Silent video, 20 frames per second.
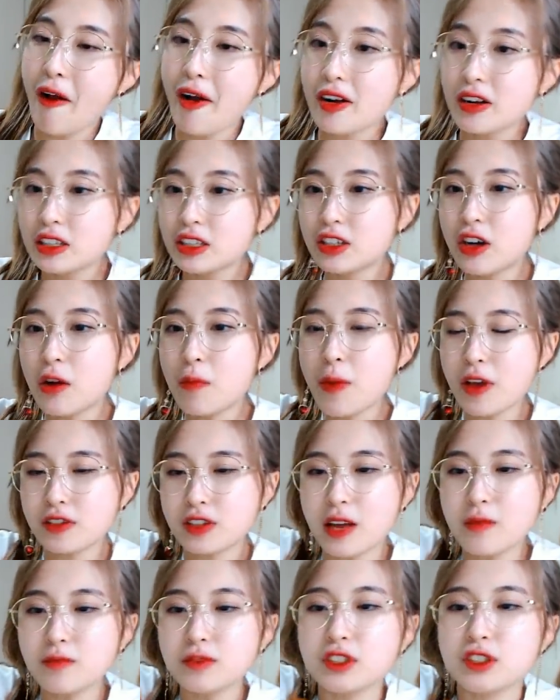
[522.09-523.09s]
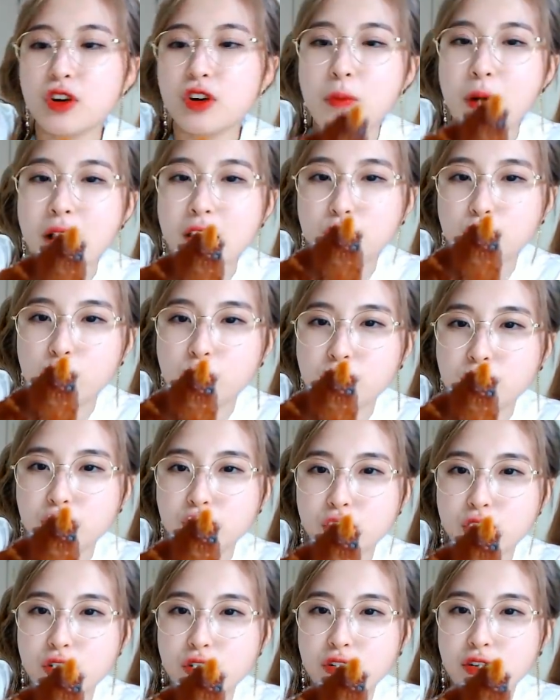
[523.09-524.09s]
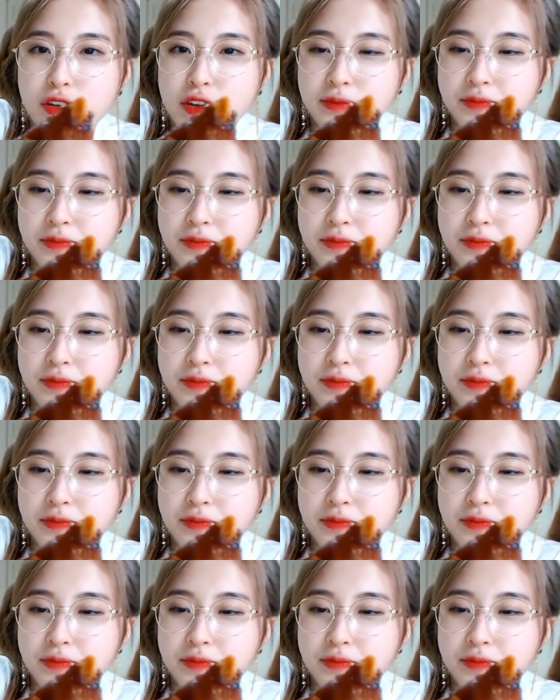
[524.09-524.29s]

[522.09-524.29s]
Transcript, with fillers: 이거 백삼십 이거 발톱이죠.